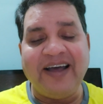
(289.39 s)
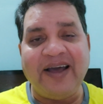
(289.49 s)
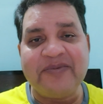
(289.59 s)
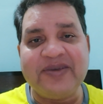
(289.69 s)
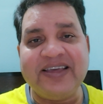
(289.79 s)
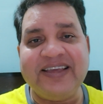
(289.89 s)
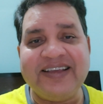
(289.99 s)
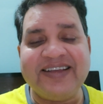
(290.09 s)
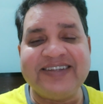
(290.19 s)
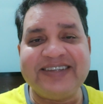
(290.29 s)

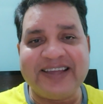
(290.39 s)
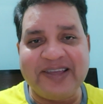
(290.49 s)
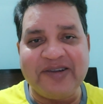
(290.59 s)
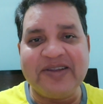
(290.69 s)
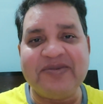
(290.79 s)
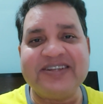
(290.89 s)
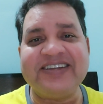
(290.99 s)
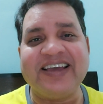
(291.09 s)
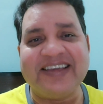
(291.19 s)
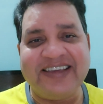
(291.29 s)
आपकी सिक्योरिटी बन
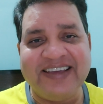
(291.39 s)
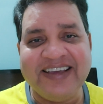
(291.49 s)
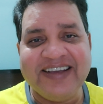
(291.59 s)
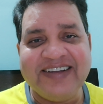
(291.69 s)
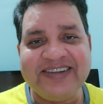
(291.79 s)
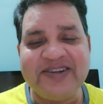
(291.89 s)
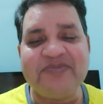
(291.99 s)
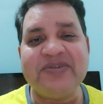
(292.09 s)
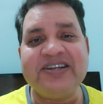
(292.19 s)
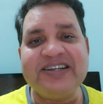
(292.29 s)
जाएगी
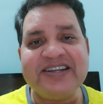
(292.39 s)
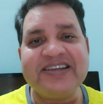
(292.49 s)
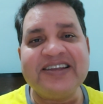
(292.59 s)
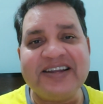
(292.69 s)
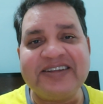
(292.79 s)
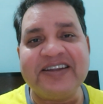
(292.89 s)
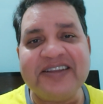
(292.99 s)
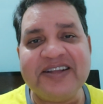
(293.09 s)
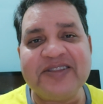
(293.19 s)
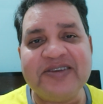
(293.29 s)
ग्रुप में लीडर क्रिएट
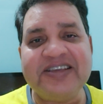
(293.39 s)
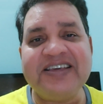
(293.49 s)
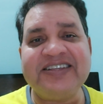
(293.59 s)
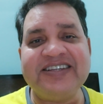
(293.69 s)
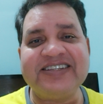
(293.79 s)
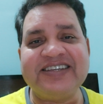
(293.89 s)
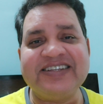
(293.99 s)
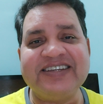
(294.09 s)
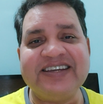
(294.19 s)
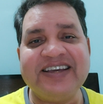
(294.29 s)
करने हैं तो एक ही चीज़
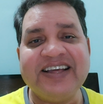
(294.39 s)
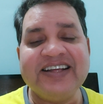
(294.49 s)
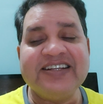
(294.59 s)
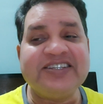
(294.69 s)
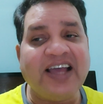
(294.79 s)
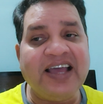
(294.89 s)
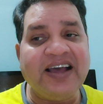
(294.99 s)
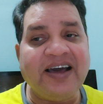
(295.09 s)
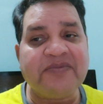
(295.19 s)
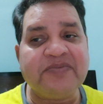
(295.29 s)
कीजिए चाहे
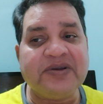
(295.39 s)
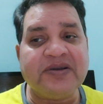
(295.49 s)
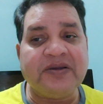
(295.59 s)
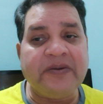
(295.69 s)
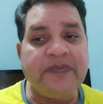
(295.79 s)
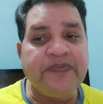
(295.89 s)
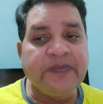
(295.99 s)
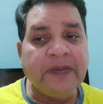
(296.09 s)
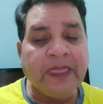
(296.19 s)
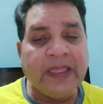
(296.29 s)
आप
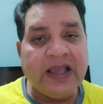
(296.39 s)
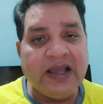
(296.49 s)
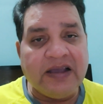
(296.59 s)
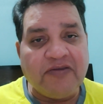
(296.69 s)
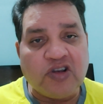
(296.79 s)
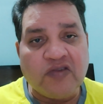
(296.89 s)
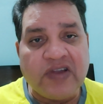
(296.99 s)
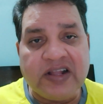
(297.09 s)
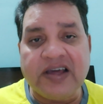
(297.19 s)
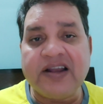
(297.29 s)
वन ऑन
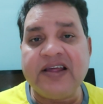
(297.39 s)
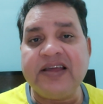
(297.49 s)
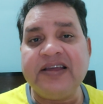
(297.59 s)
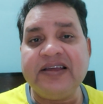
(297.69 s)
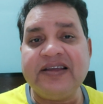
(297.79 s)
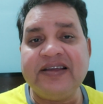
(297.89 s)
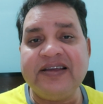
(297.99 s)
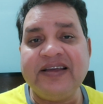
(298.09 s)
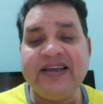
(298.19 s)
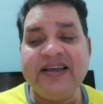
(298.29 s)
वन कर रहे हैं
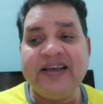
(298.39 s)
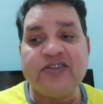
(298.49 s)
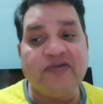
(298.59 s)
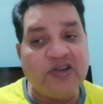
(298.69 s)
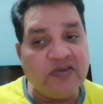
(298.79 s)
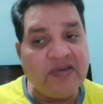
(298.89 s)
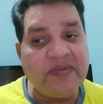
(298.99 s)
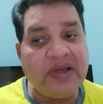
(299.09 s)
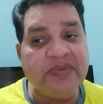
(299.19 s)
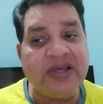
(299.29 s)
तो वन ऑन वन
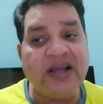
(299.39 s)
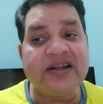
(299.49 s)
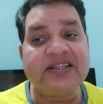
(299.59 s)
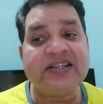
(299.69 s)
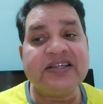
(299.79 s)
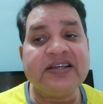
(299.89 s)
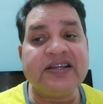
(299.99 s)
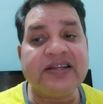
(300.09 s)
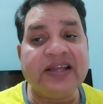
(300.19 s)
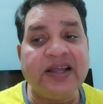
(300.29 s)
में हम क्या करते थे
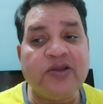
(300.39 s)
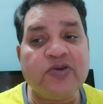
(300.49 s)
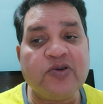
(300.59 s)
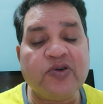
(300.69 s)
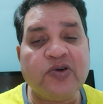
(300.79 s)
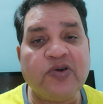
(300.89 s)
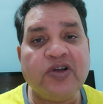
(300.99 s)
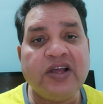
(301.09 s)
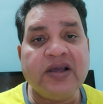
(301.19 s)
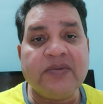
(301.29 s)
कि नए लोगों को
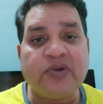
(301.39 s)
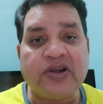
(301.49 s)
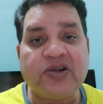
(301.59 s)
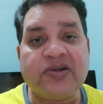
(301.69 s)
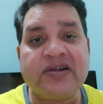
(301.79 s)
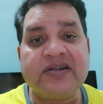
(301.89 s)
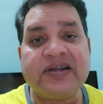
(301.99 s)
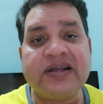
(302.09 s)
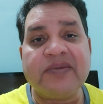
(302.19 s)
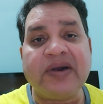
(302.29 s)
प्रोडक्ट
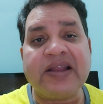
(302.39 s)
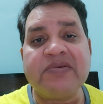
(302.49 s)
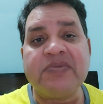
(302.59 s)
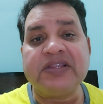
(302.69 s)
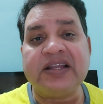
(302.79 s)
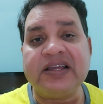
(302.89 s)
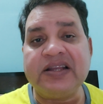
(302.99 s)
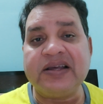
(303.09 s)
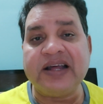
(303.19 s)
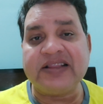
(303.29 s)
के बारे में बताने के
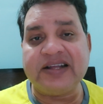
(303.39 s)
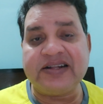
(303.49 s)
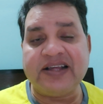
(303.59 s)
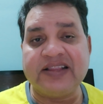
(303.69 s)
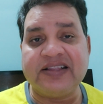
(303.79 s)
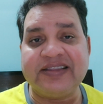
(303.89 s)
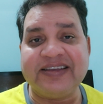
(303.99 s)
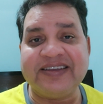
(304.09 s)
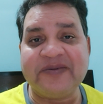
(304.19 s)
लिए कहते कहते थे